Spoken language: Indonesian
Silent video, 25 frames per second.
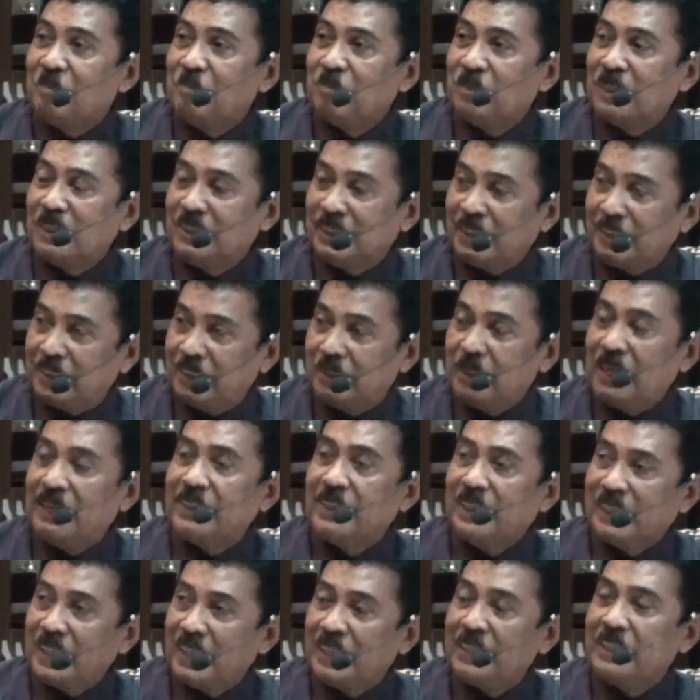
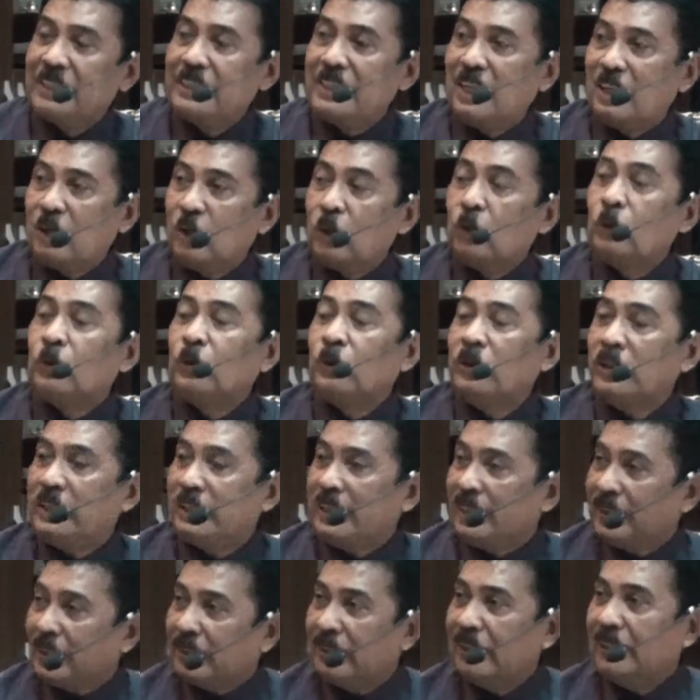dihadirkan ini calon untuk
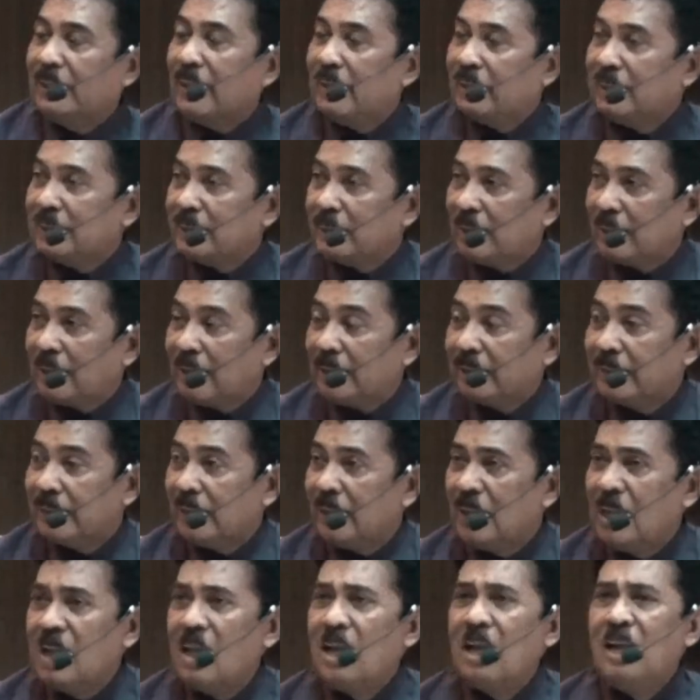didengar keterangannya
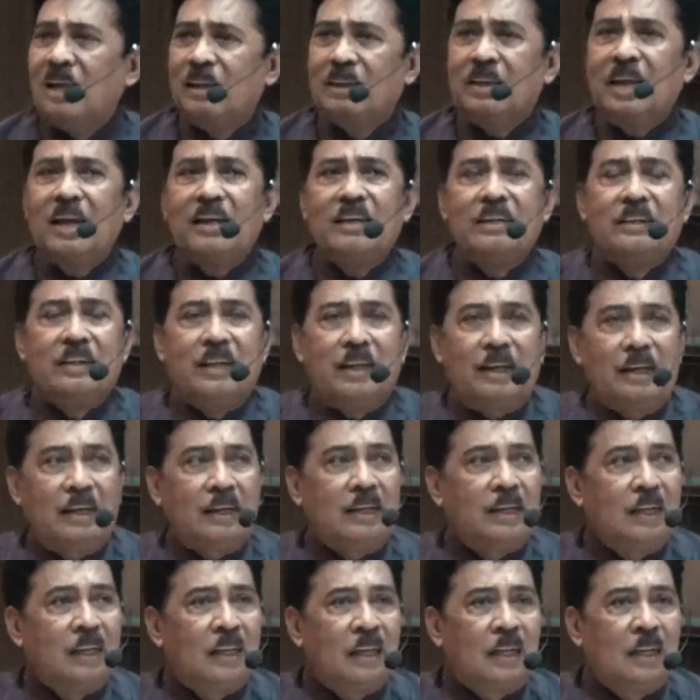karena
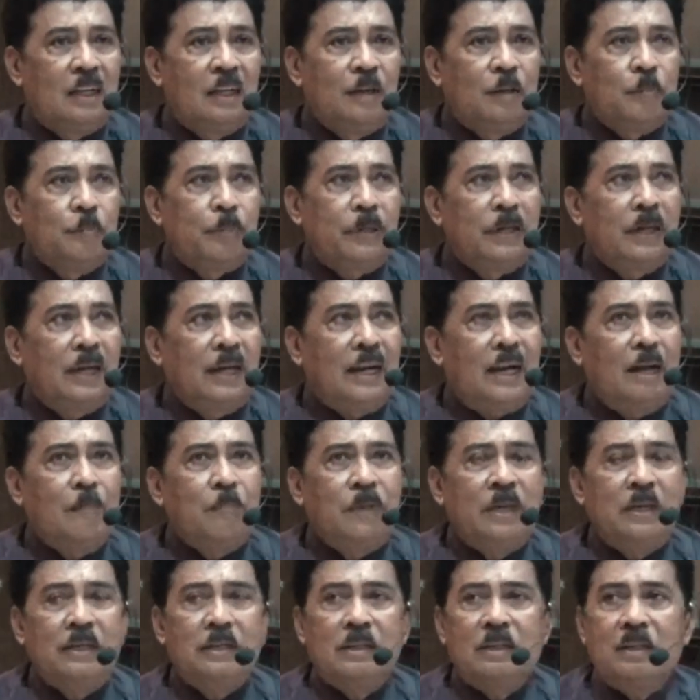
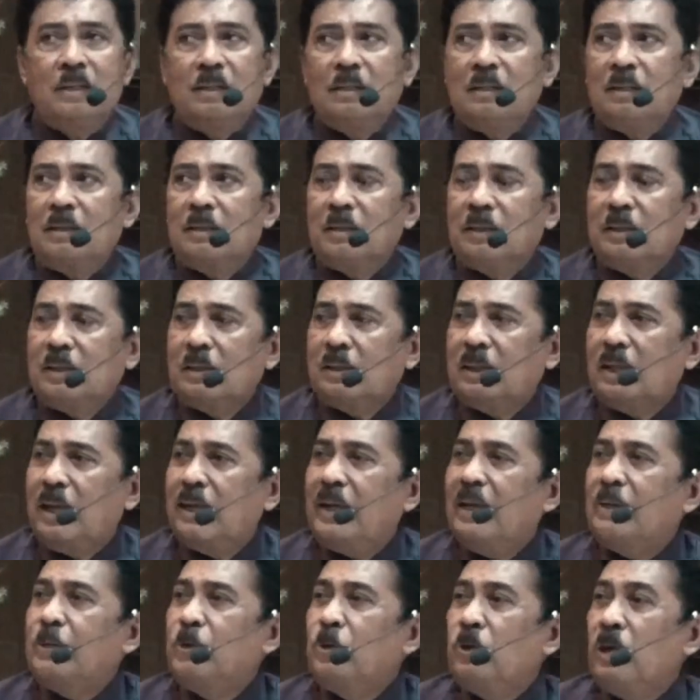pengalaman
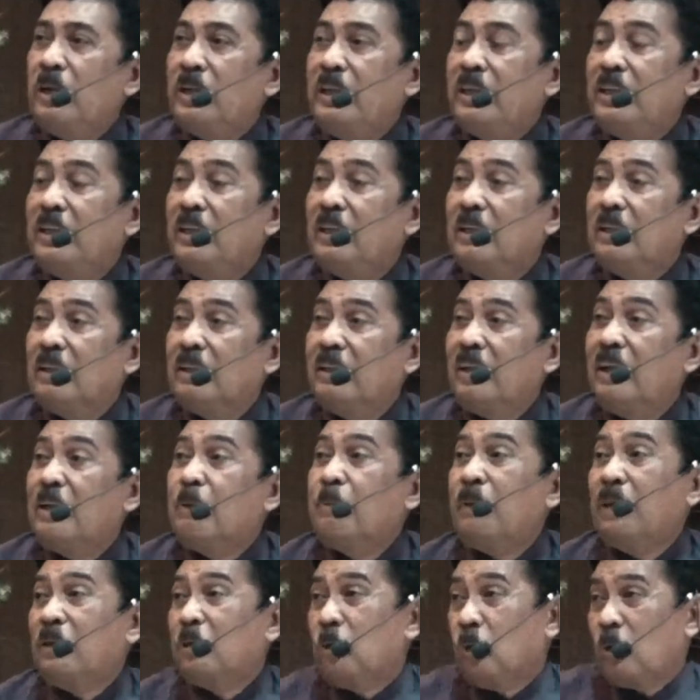kadang juga ini dari
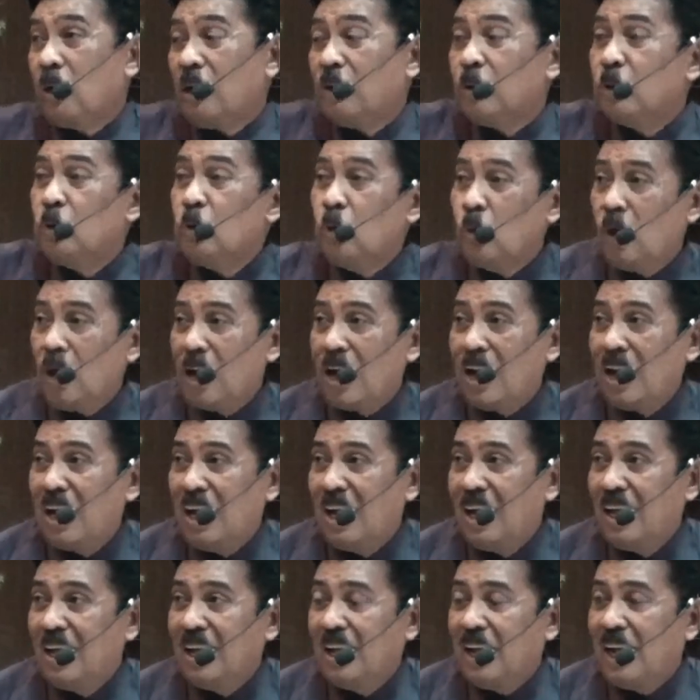faktor orang tua
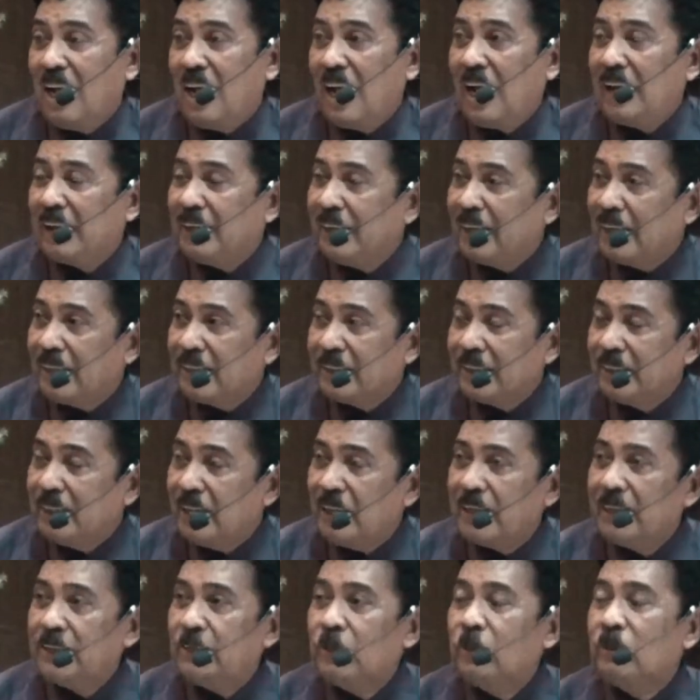anaknya
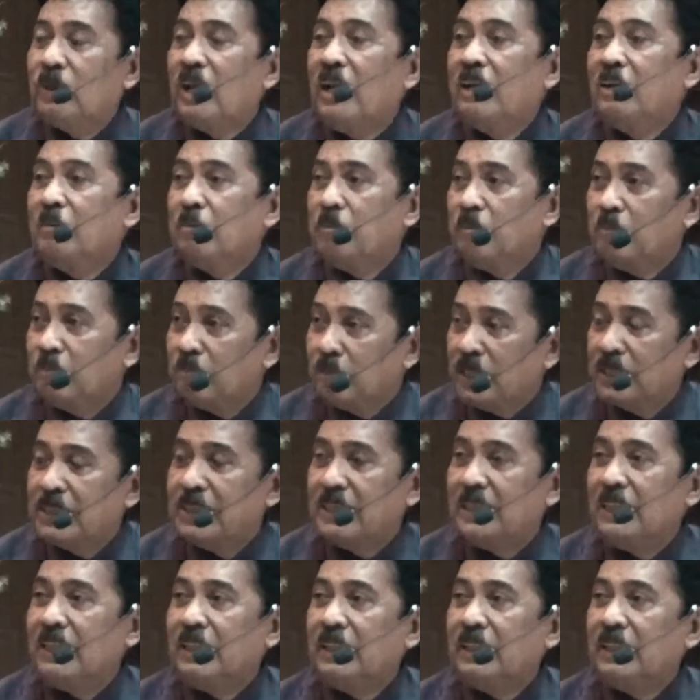itu kan masih ini